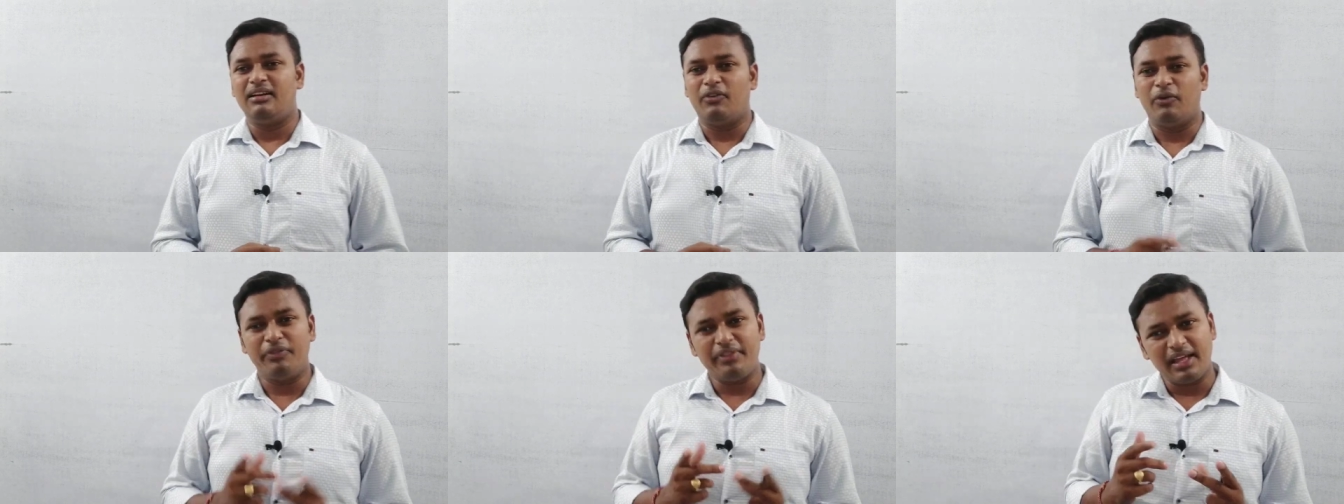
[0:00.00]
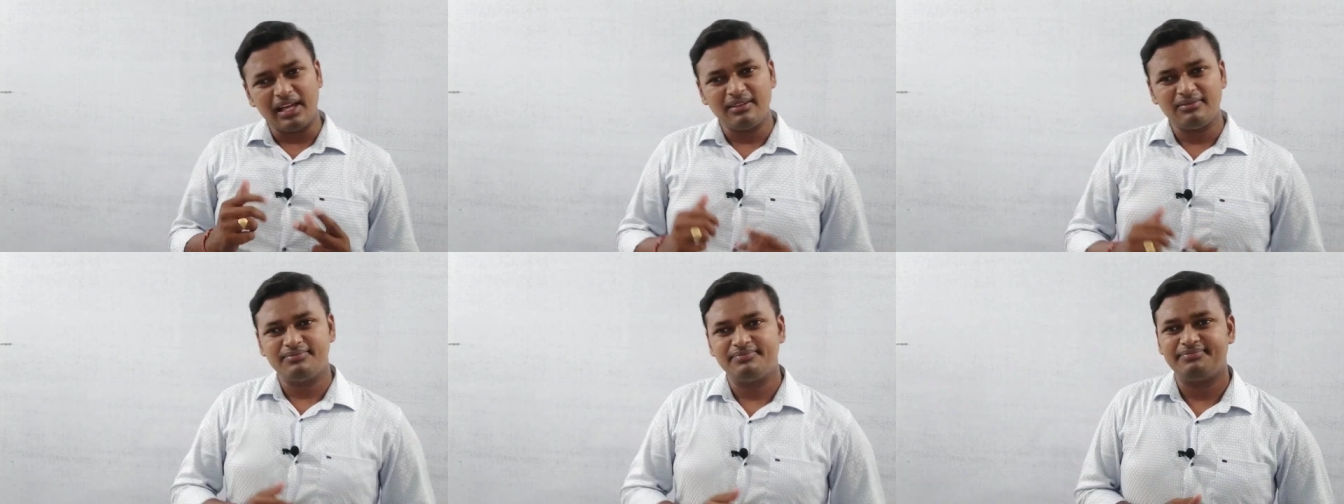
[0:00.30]

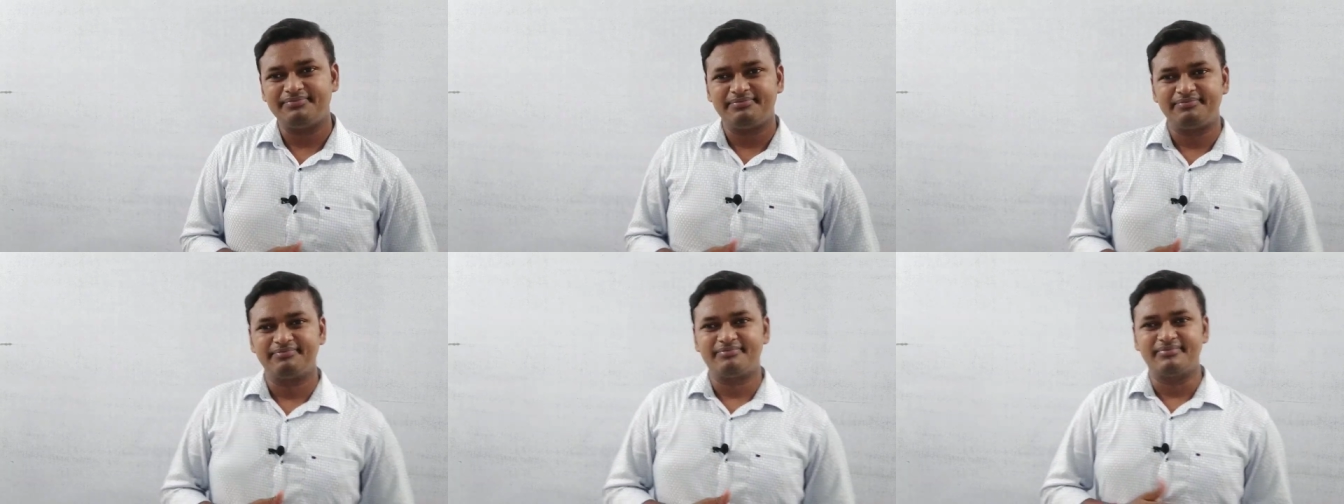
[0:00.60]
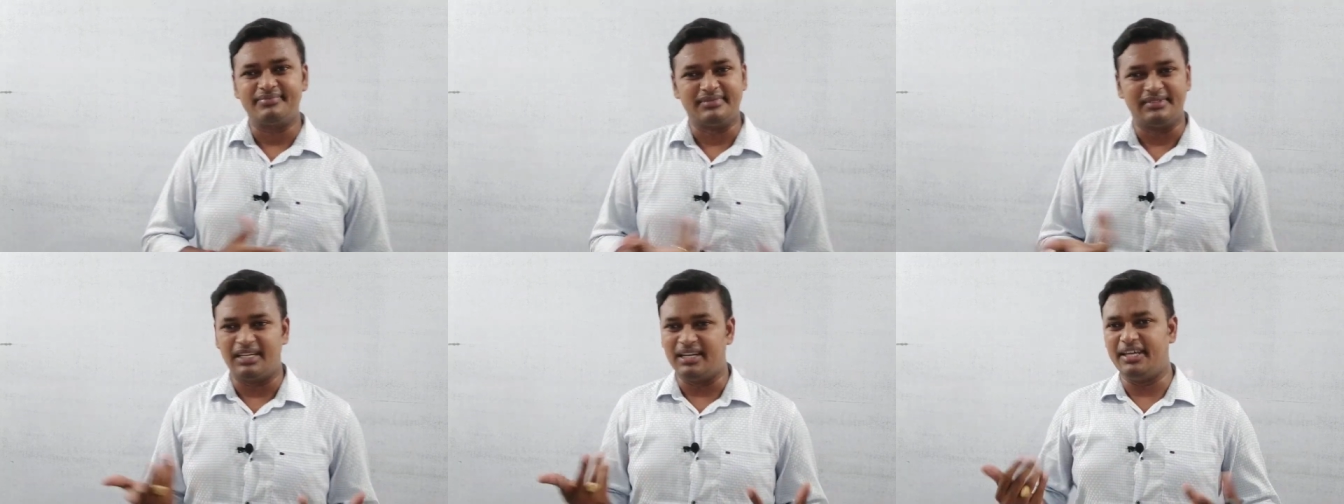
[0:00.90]
ఉందా
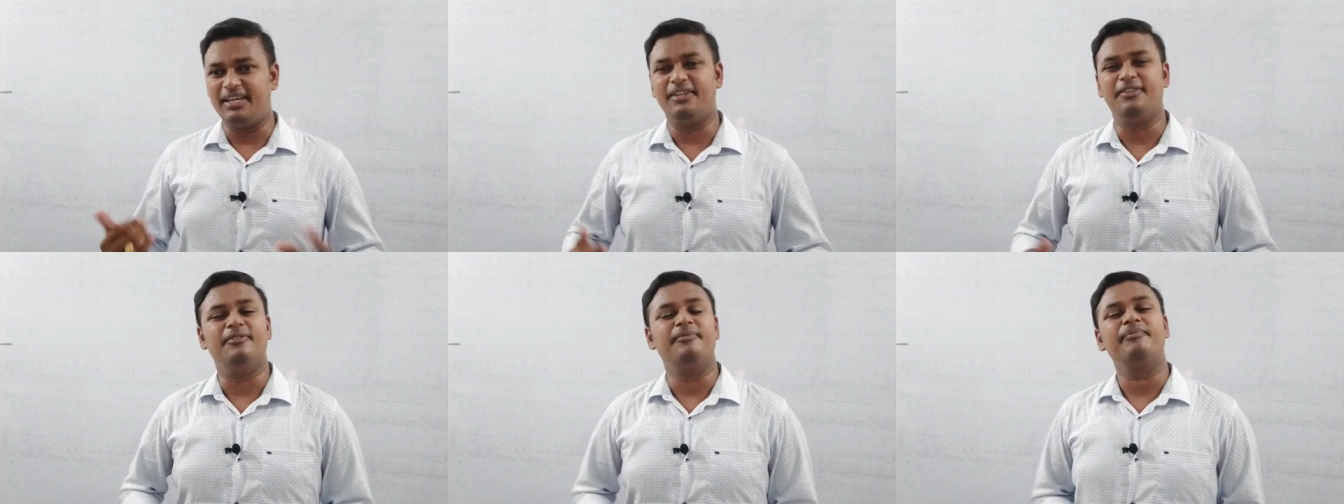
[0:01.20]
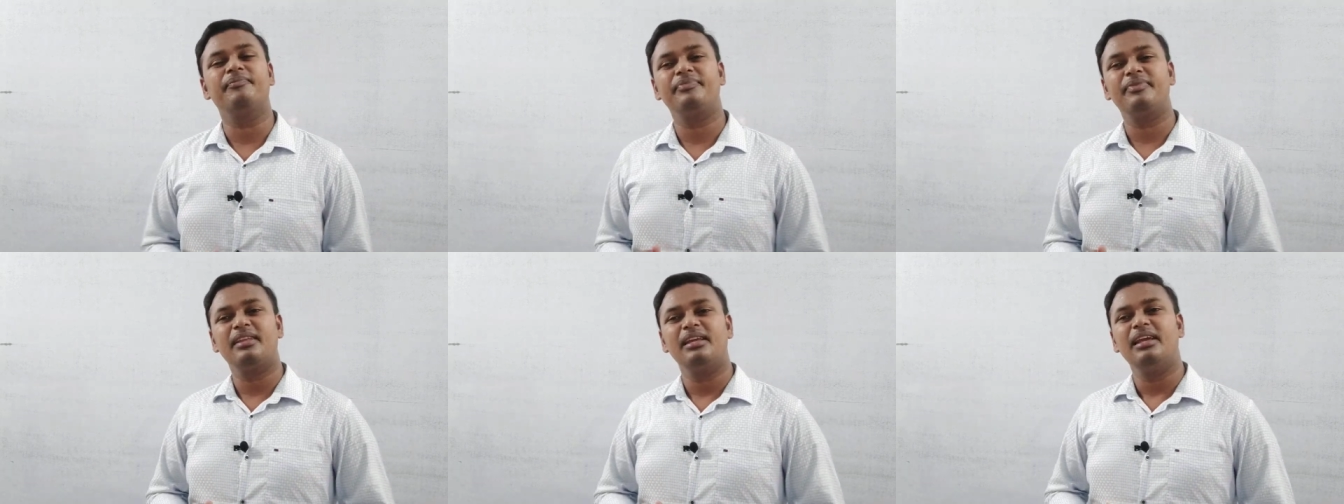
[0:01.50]
లేదు
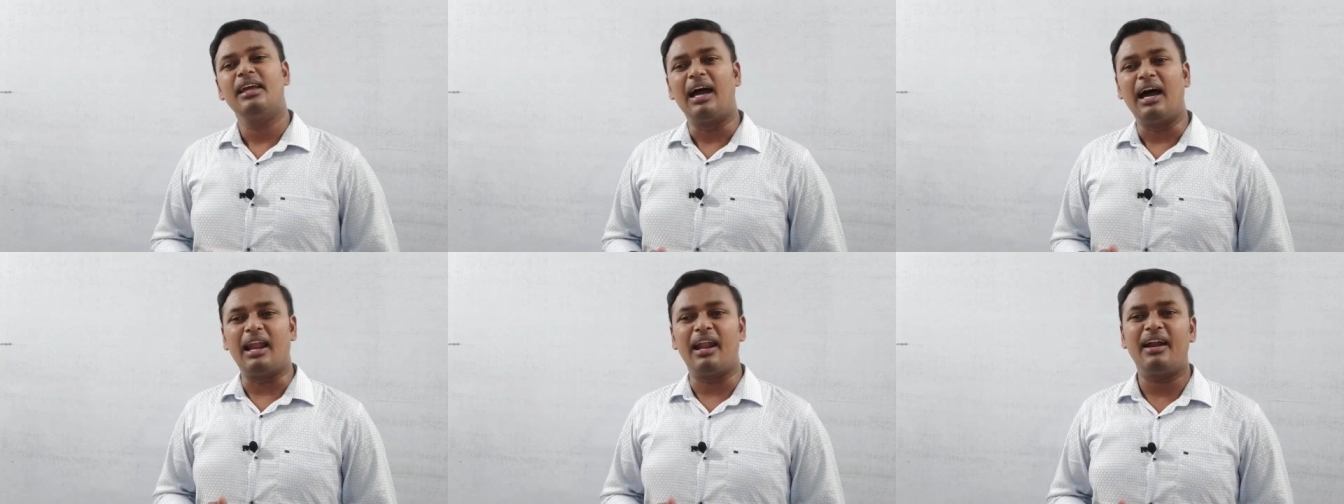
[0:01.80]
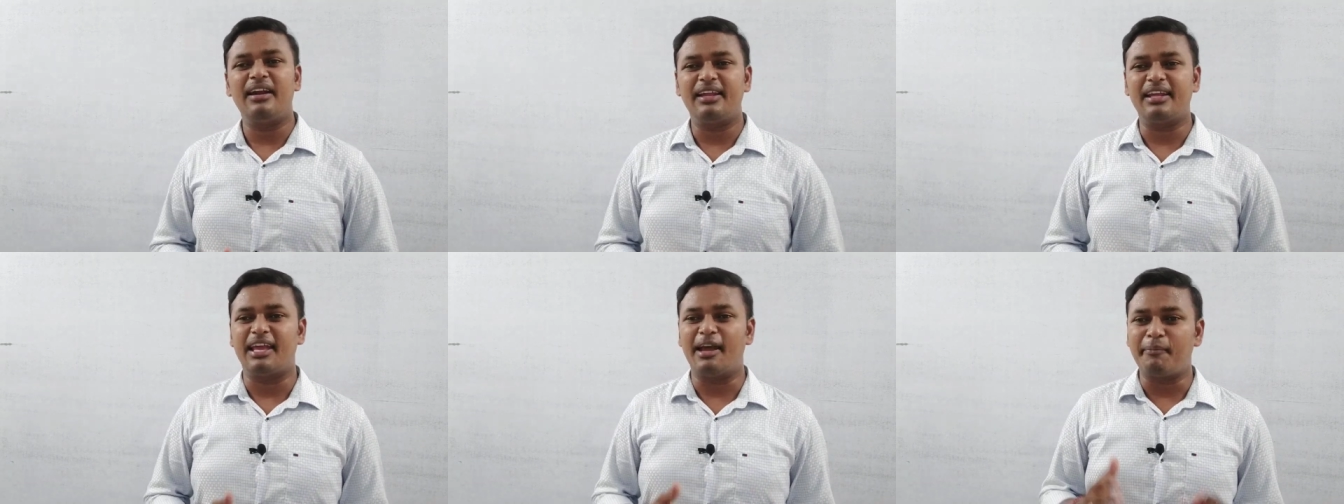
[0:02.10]

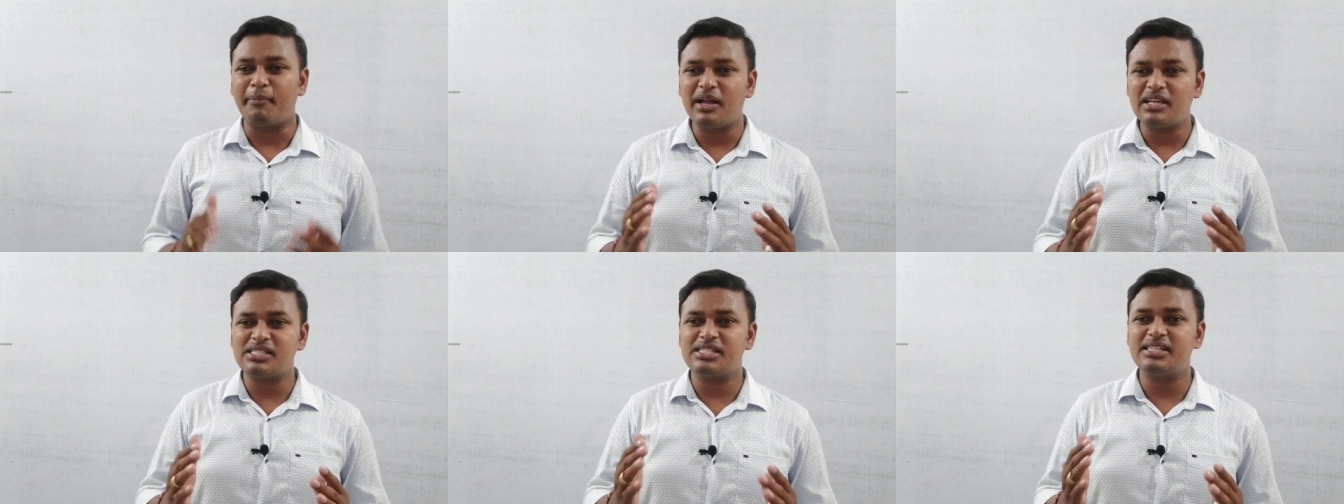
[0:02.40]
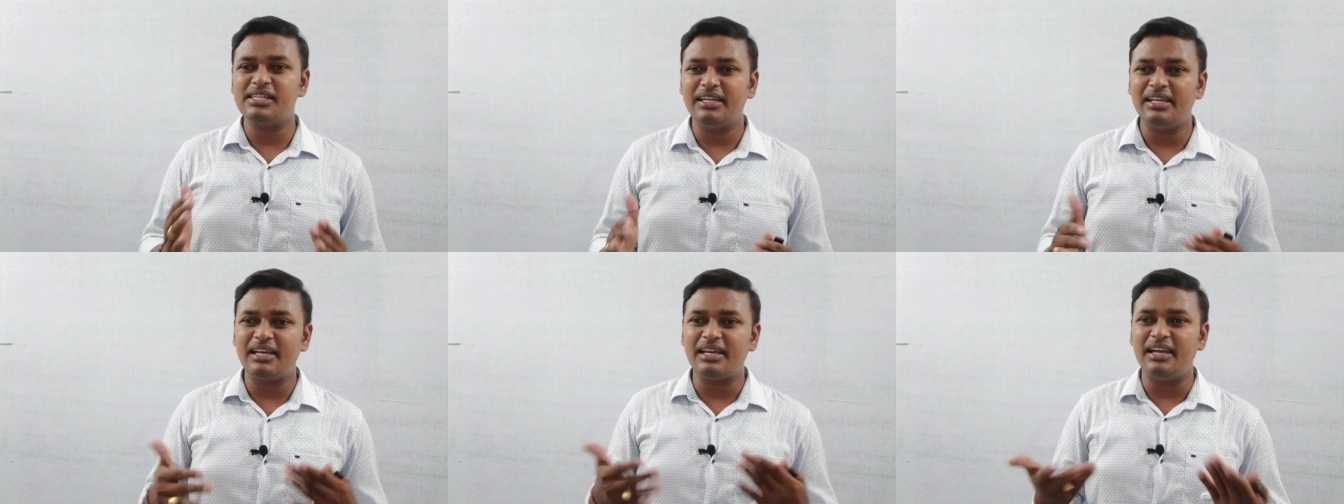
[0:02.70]
అలాంటి
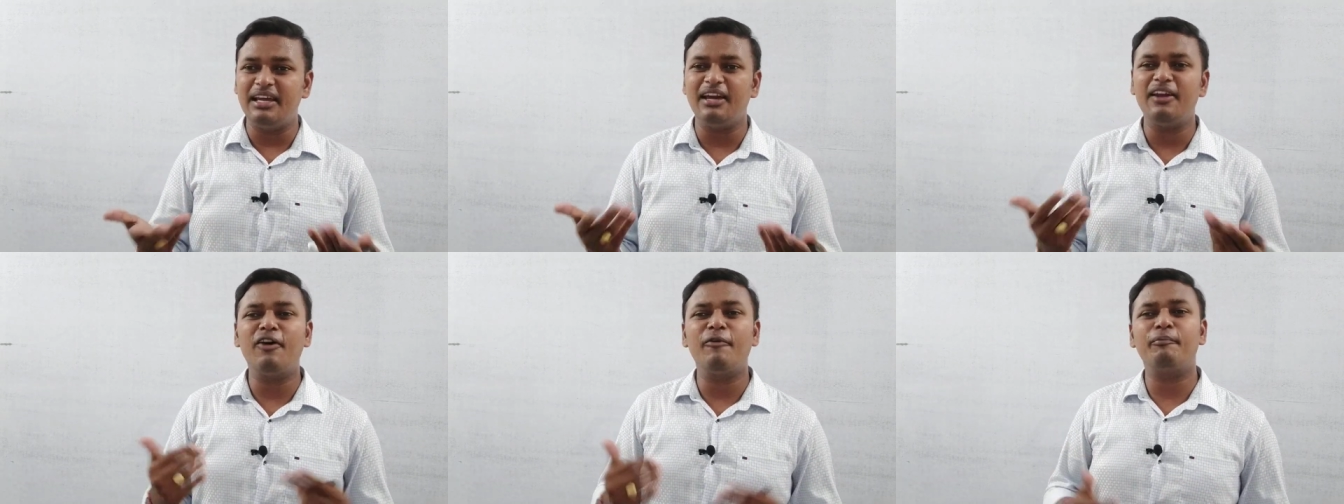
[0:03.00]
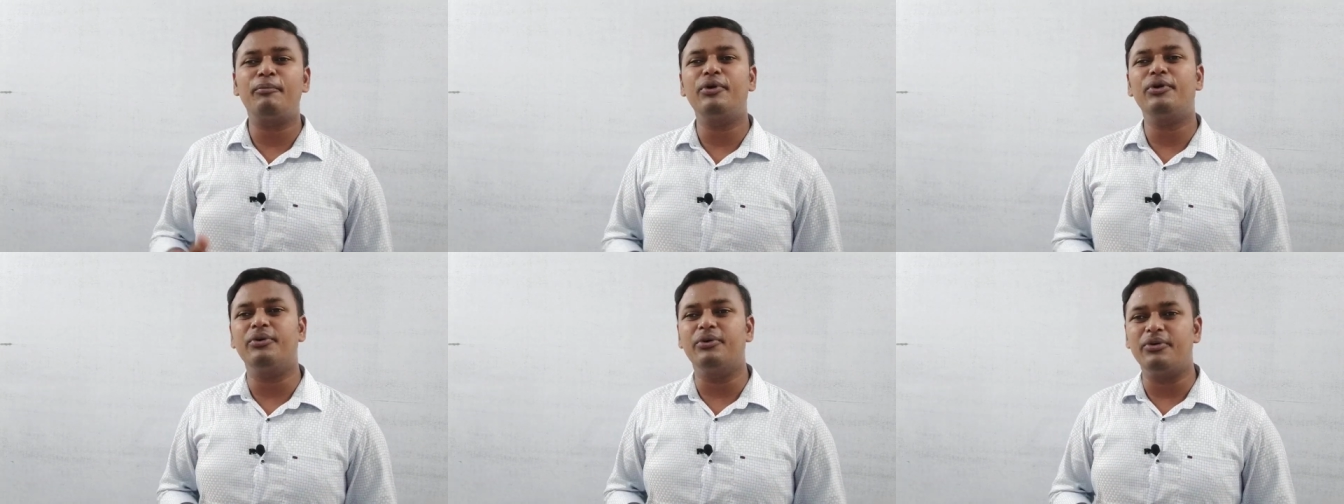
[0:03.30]
కెపాసిటీ నీకు
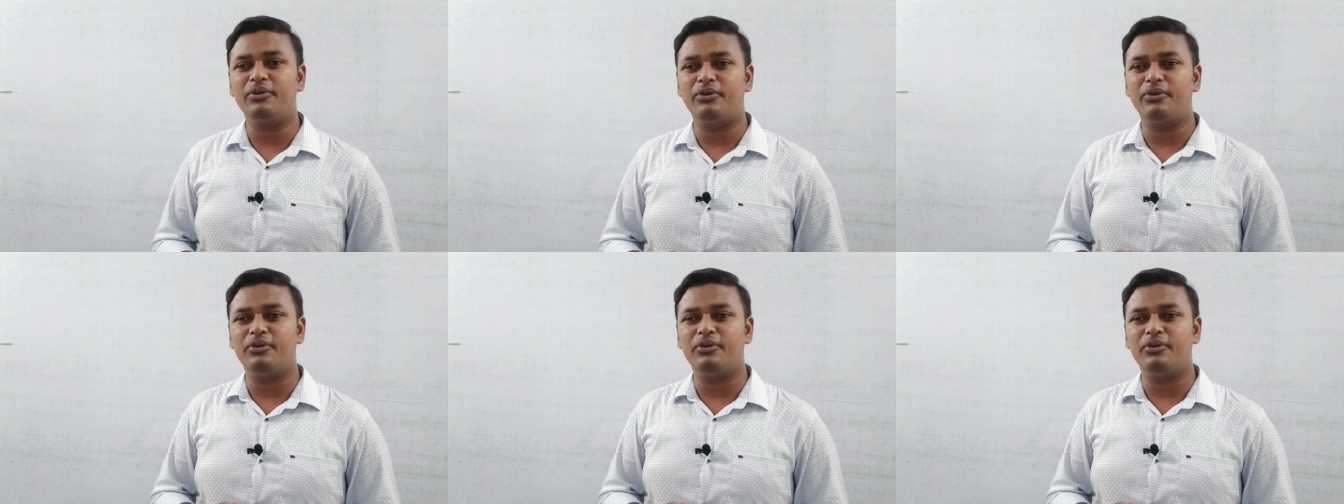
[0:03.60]
లేనప్పుడు